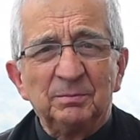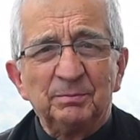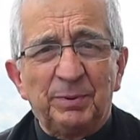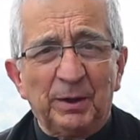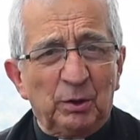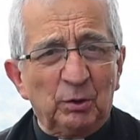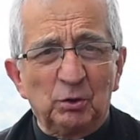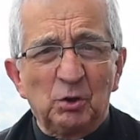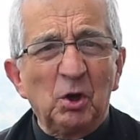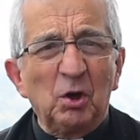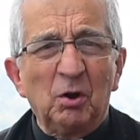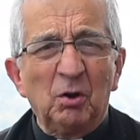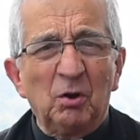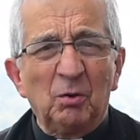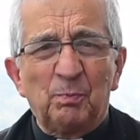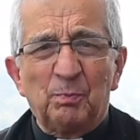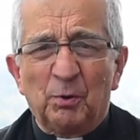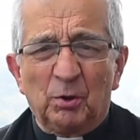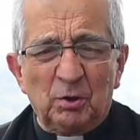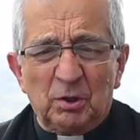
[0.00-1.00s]
pero no
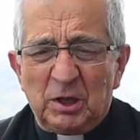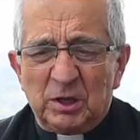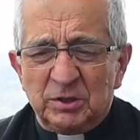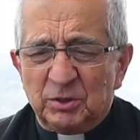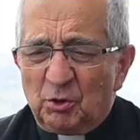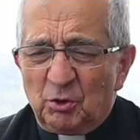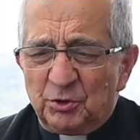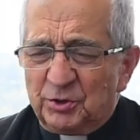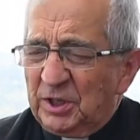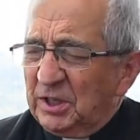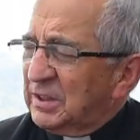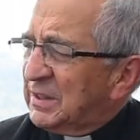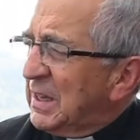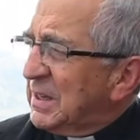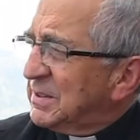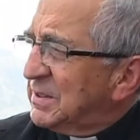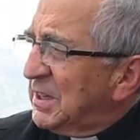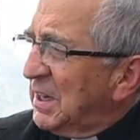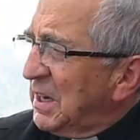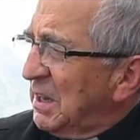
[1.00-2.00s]
por las
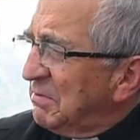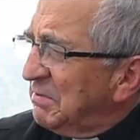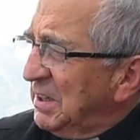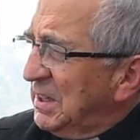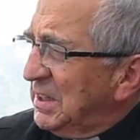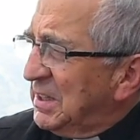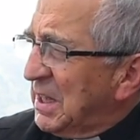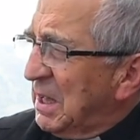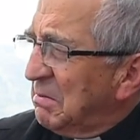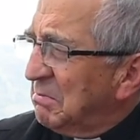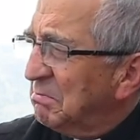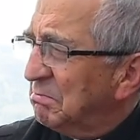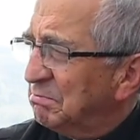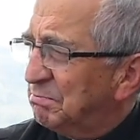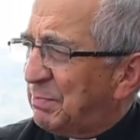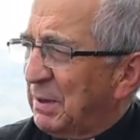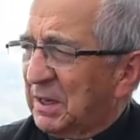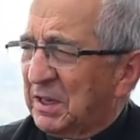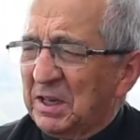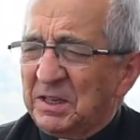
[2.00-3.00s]
cositas de la vida
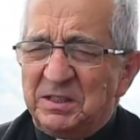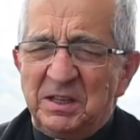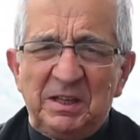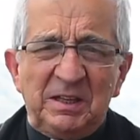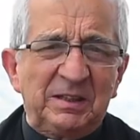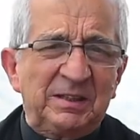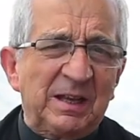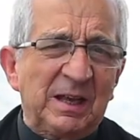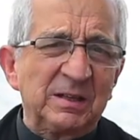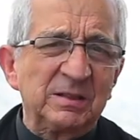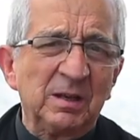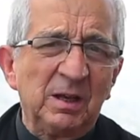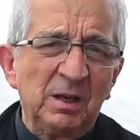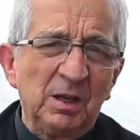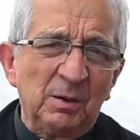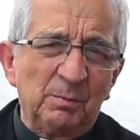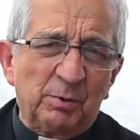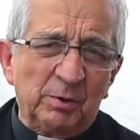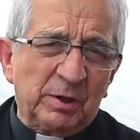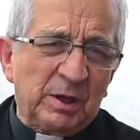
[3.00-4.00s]
pequeñitas,
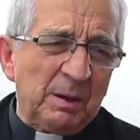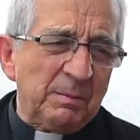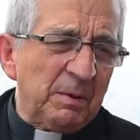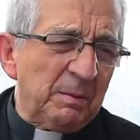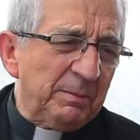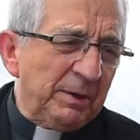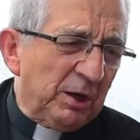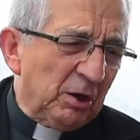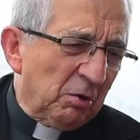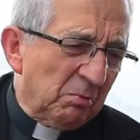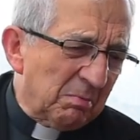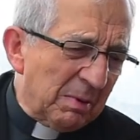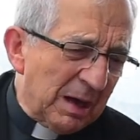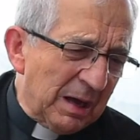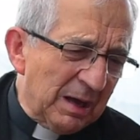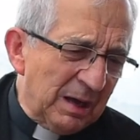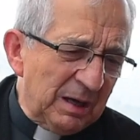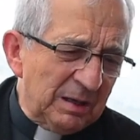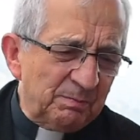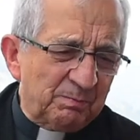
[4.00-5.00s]
porque me miró
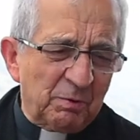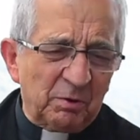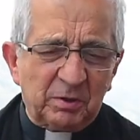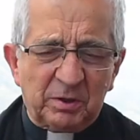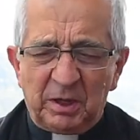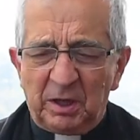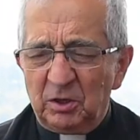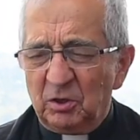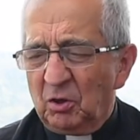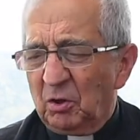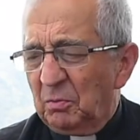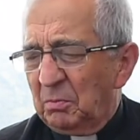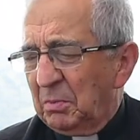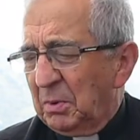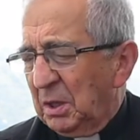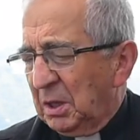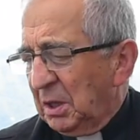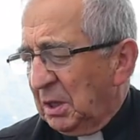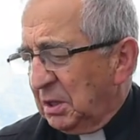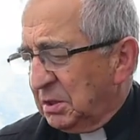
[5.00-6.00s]
mal, porque no
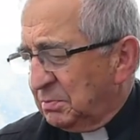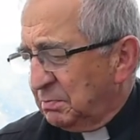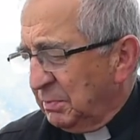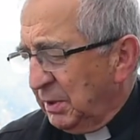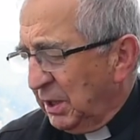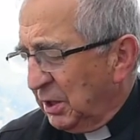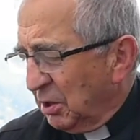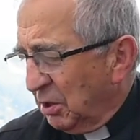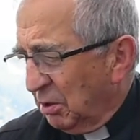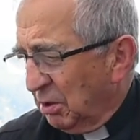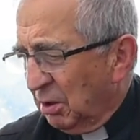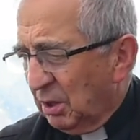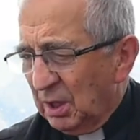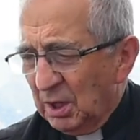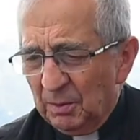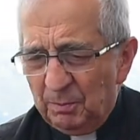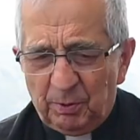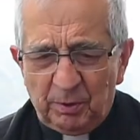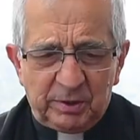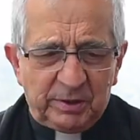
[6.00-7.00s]
me miró,
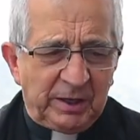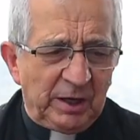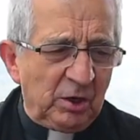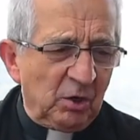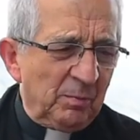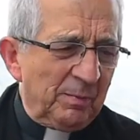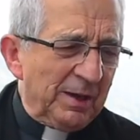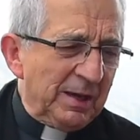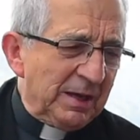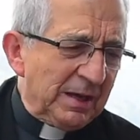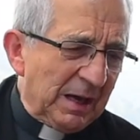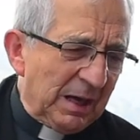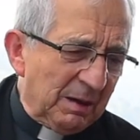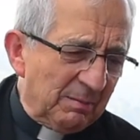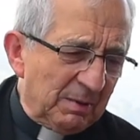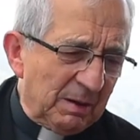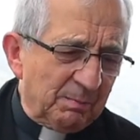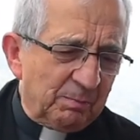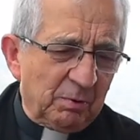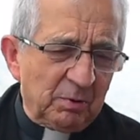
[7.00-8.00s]
porque no me
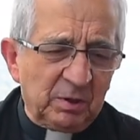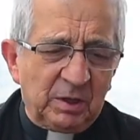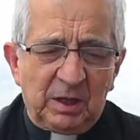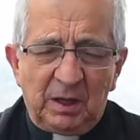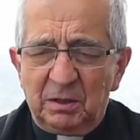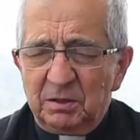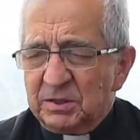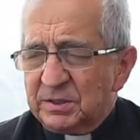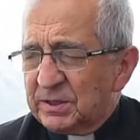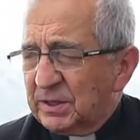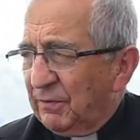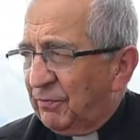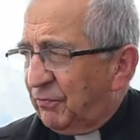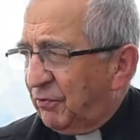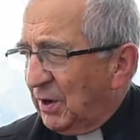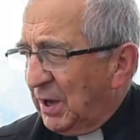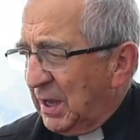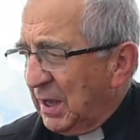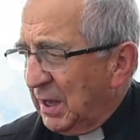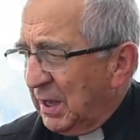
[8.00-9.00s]
llama, porque se
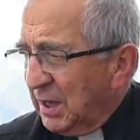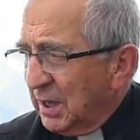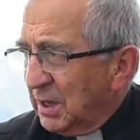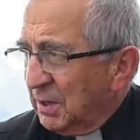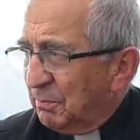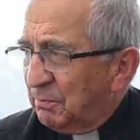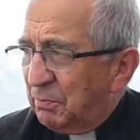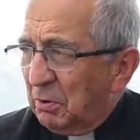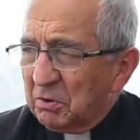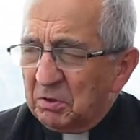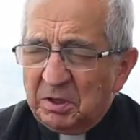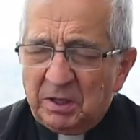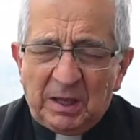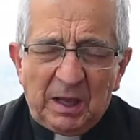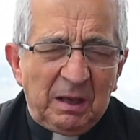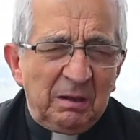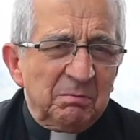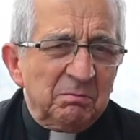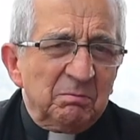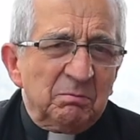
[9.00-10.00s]
fue,
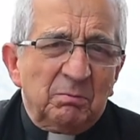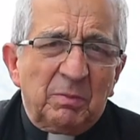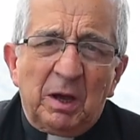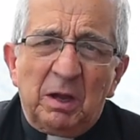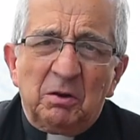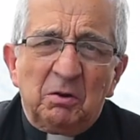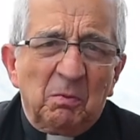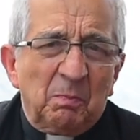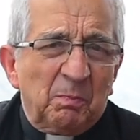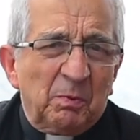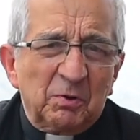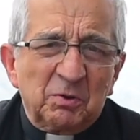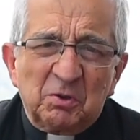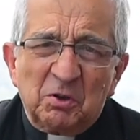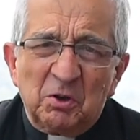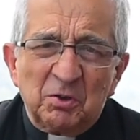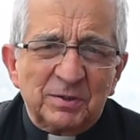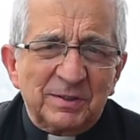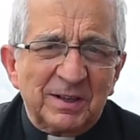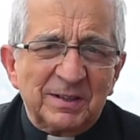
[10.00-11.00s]
porque, bueno, por
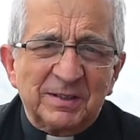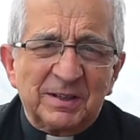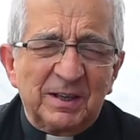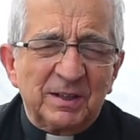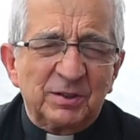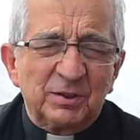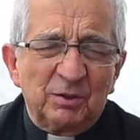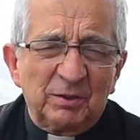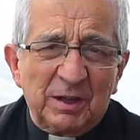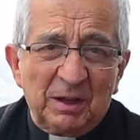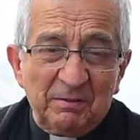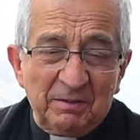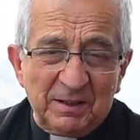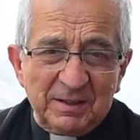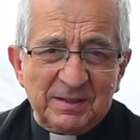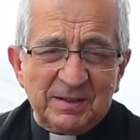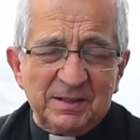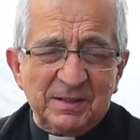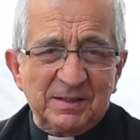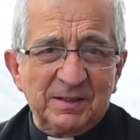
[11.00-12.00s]
cosas que son a
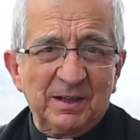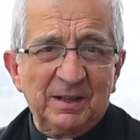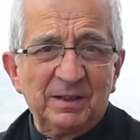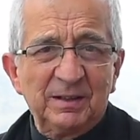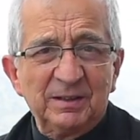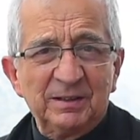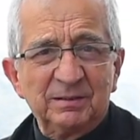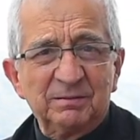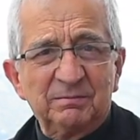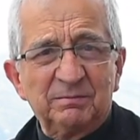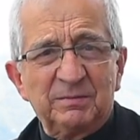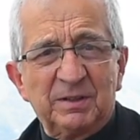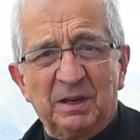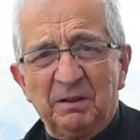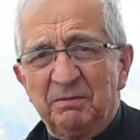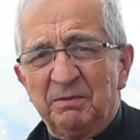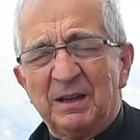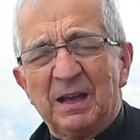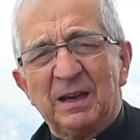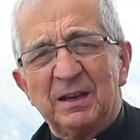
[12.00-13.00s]
veces
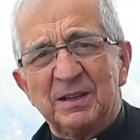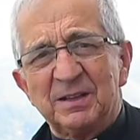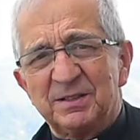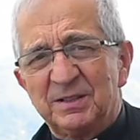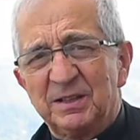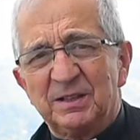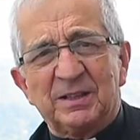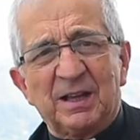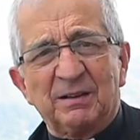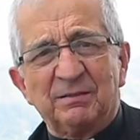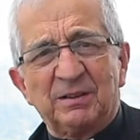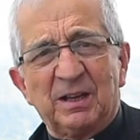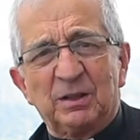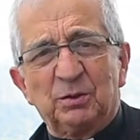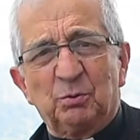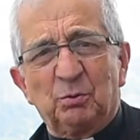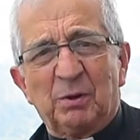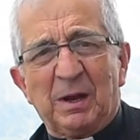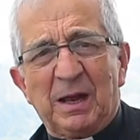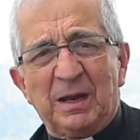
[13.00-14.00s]
triviales y tan
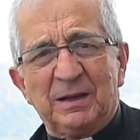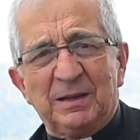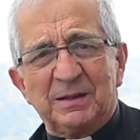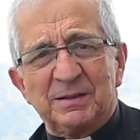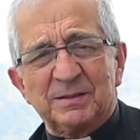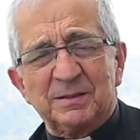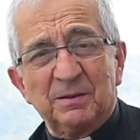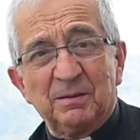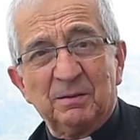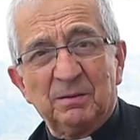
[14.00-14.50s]
naturales.